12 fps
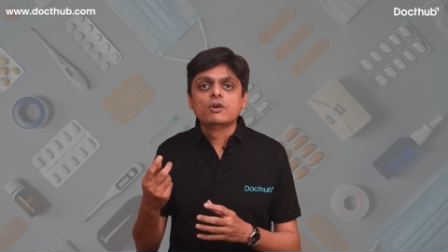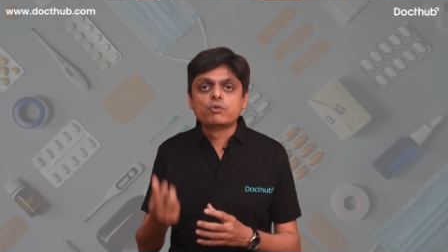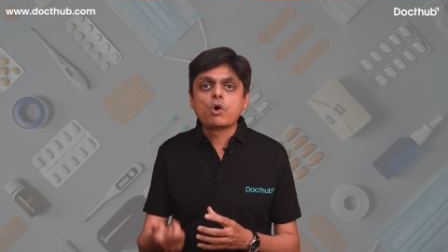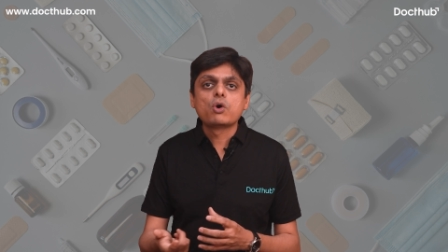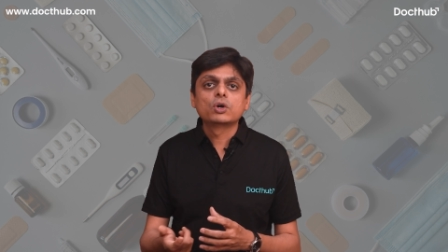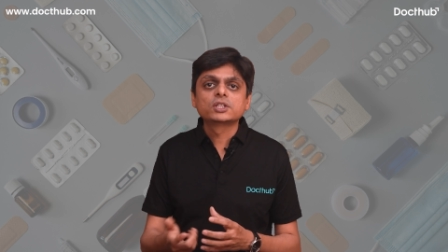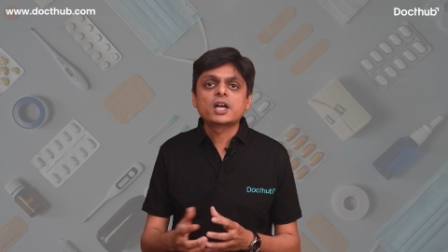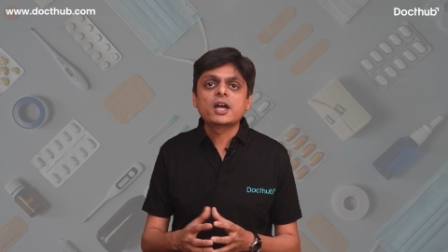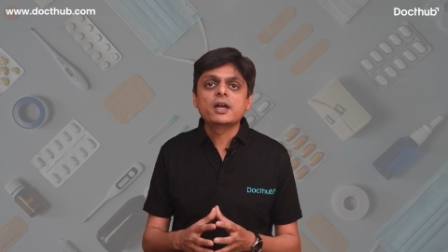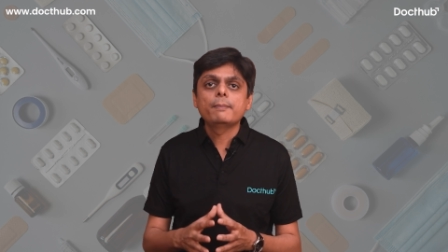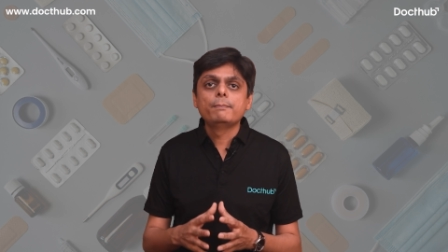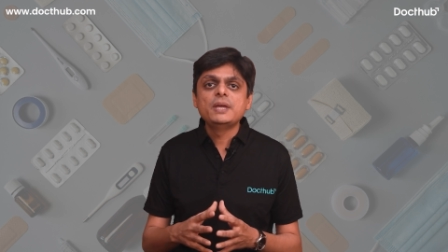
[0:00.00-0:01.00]
वो होता
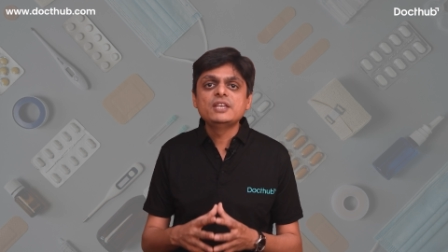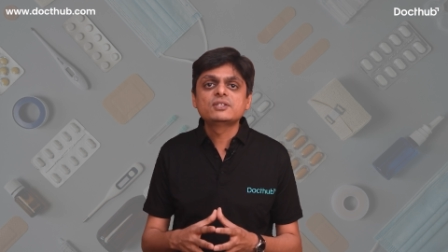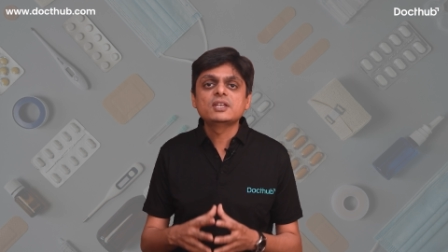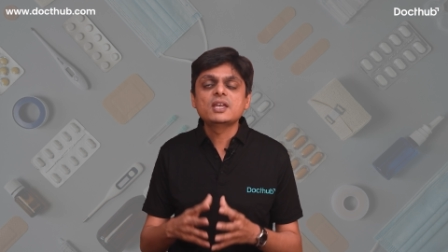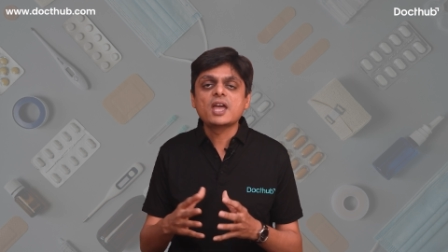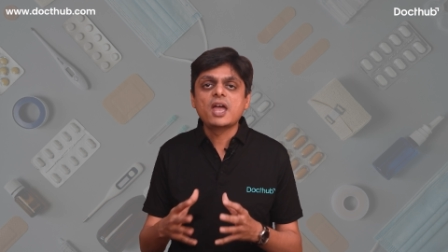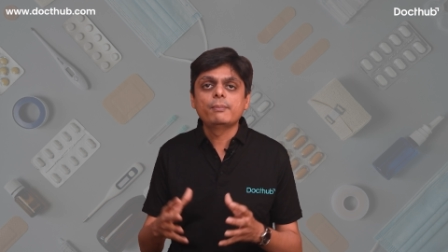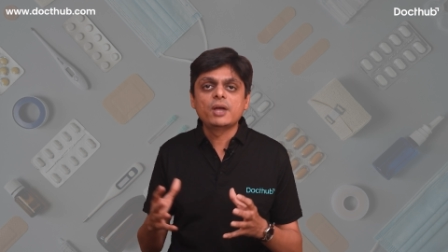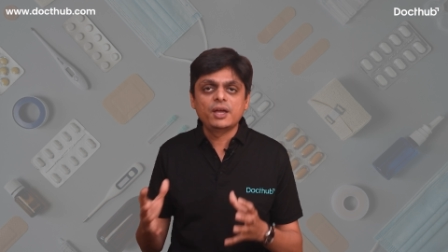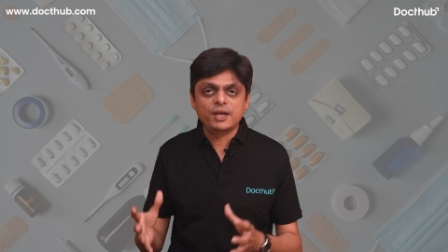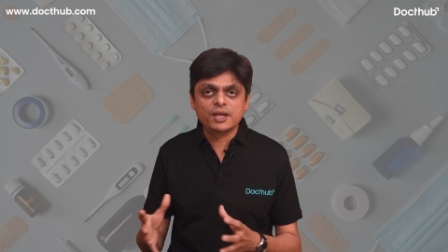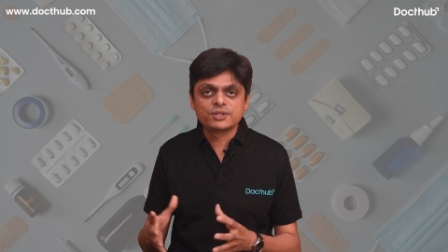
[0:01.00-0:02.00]
है बी सी एम
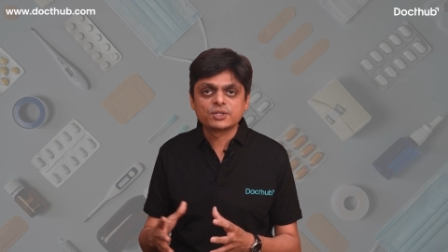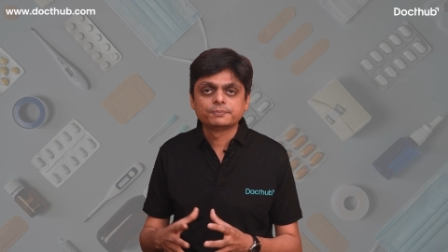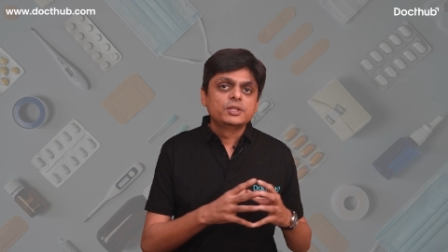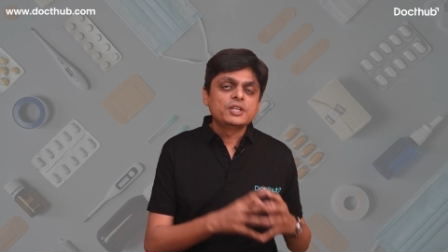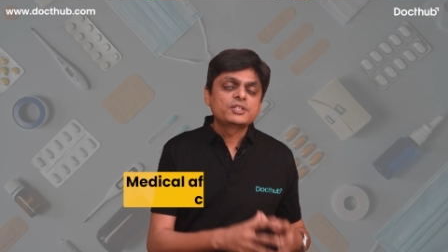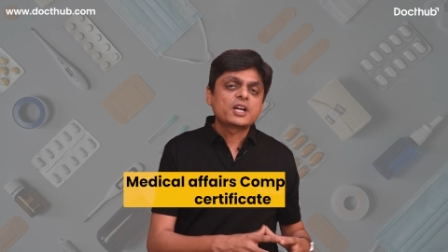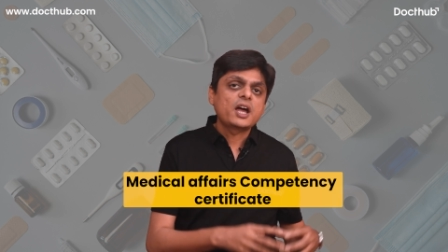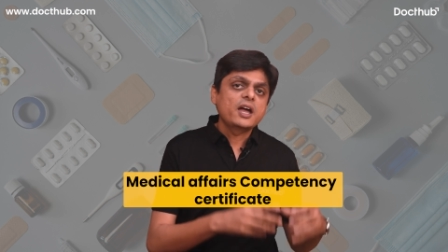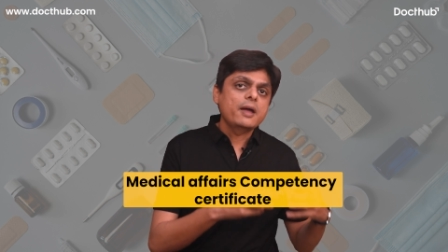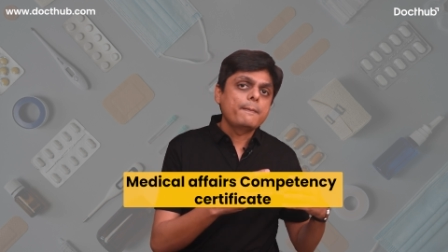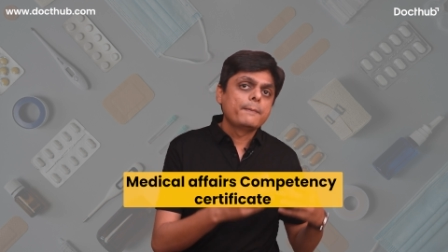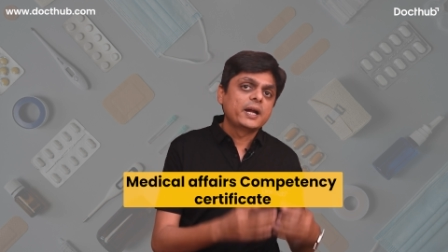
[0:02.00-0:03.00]
ए एस तीसरा
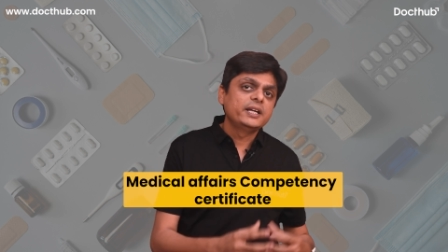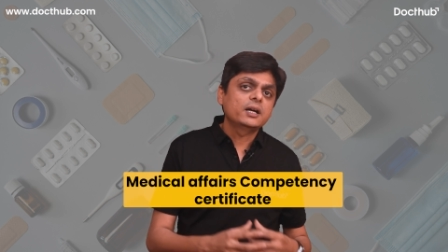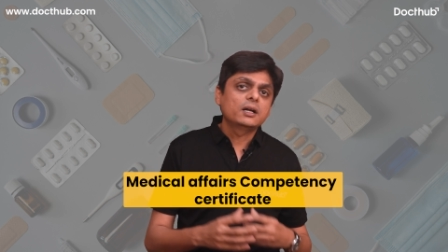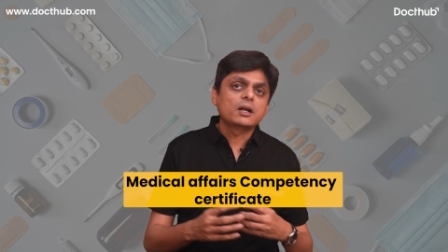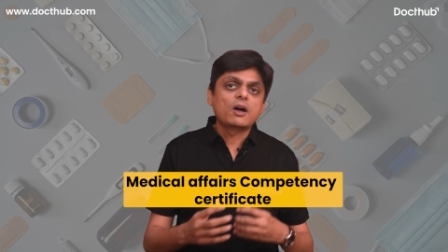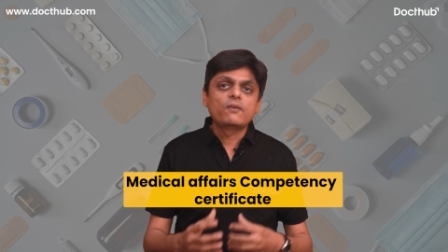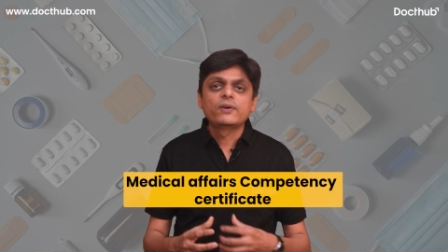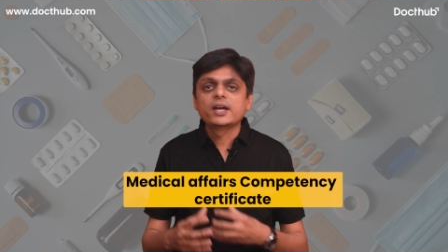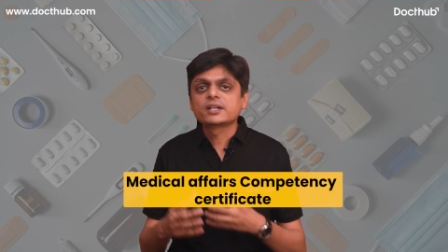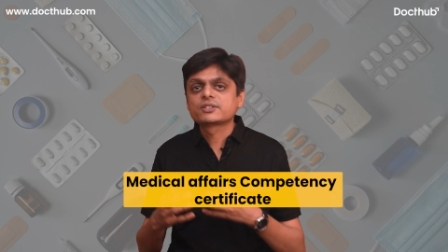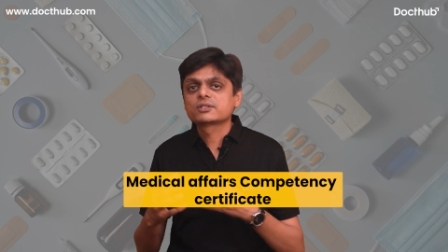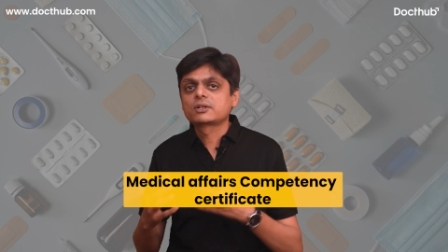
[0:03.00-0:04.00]
है मेडिकल
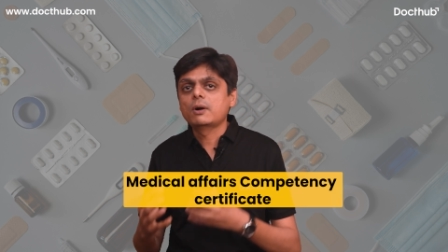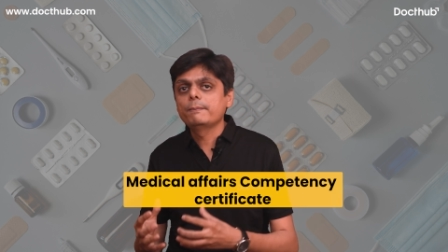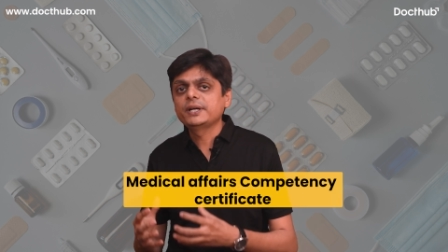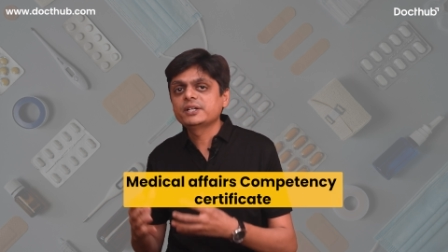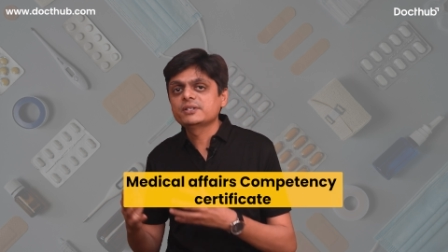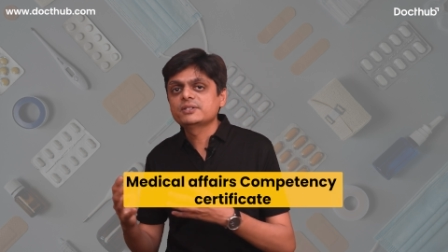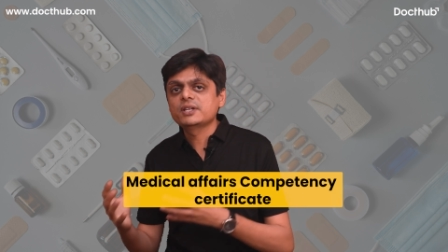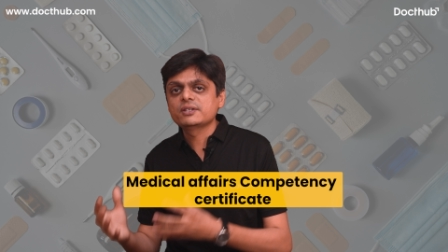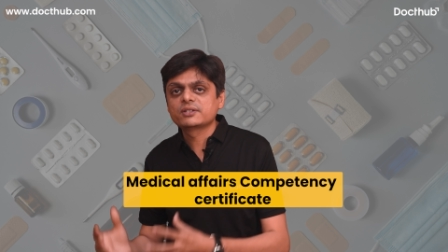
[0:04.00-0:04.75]
अफेयर्स कॉम्पिटेंसी